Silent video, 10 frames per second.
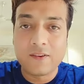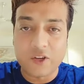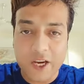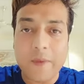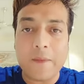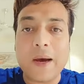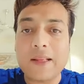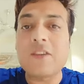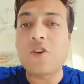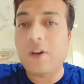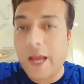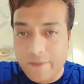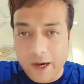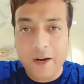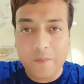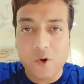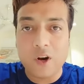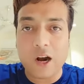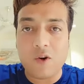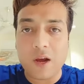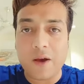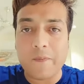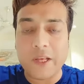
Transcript: और जे मैं बातें जो लाइव आकर बोल रहा हूं ना